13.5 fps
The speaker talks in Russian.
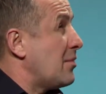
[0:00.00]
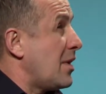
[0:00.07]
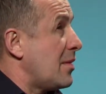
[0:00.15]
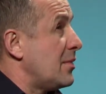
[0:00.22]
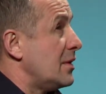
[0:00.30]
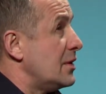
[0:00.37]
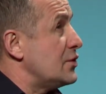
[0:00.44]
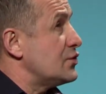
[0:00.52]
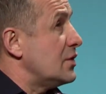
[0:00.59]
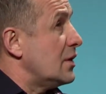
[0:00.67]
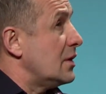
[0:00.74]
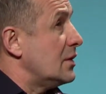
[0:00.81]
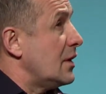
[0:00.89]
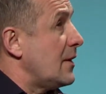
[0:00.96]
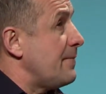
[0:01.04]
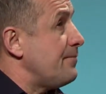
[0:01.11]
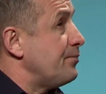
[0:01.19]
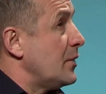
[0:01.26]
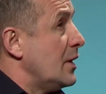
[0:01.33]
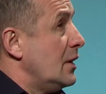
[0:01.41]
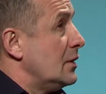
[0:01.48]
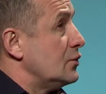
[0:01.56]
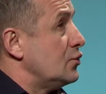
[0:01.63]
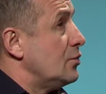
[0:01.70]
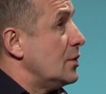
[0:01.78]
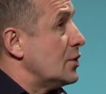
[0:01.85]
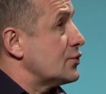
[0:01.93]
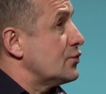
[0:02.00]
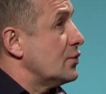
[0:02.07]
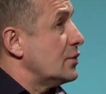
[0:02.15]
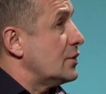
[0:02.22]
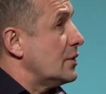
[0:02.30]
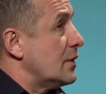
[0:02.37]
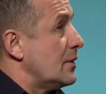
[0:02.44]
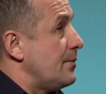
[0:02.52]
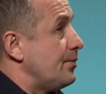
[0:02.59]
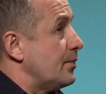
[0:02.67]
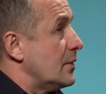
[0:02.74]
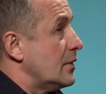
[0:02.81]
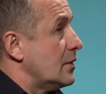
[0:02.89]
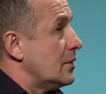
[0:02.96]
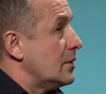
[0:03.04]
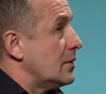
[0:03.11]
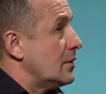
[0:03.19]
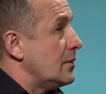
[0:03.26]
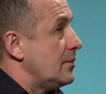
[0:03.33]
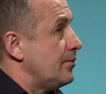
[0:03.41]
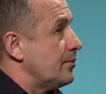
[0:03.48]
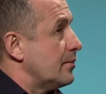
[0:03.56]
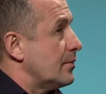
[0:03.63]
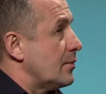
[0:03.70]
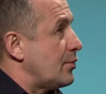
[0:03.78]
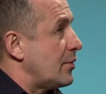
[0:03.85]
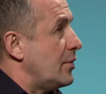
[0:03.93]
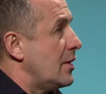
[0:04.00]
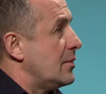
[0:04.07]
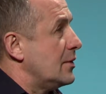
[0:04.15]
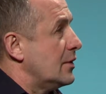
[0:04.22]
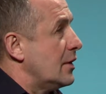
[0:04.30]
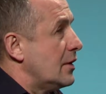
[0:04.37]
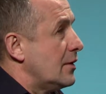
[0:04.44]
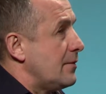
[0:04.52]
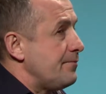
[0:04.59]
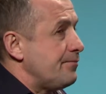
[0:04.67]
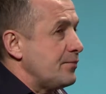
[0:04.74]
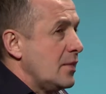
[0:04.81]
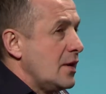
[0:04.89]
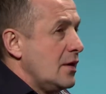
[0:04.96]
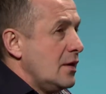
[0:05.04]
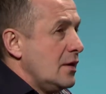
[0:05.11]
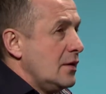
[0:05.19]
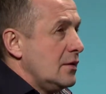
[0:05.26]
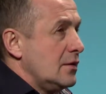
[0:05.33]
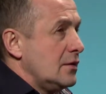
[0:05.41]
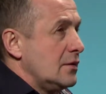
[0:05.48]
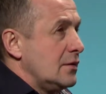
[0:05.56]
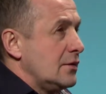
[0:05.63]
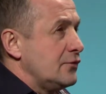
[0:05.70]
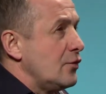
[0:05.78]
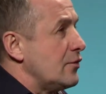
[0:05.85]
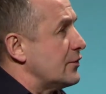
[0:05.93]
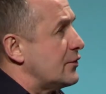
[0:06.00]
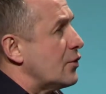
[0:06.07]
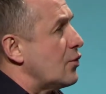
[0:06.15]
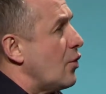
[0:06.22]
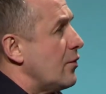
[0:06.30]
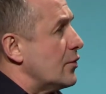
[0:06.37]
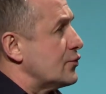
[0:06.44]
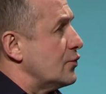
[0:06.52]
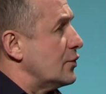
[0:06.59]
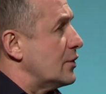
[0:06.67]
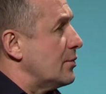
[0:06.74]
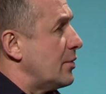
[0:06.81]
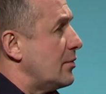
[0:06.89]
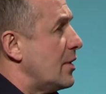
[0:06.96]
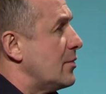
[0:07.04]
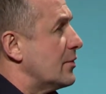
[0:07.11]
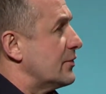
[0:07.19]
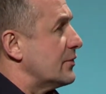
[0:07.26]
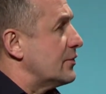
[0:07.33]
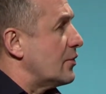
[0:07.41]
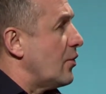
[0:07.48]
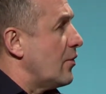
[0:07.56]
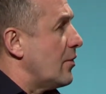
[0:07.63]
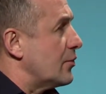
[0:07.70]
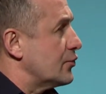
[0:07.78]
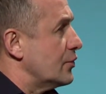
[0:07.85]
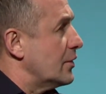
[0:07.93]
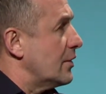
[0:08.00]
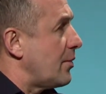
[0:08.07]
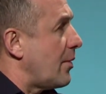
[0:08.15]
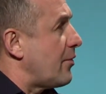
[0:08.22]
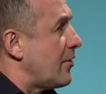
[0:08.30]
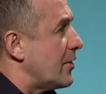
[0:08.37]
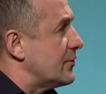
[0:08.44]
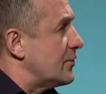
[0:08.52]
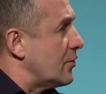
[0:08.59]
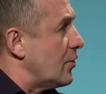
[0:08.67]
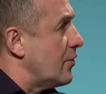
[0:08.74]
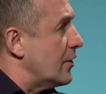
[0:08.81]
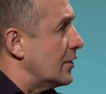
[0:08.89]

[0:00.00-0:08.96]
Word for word: мама лично, она думала, что это а, проблема на а, основе здоровья, что это проблема со здоровьем, что надо поправлять здоровье,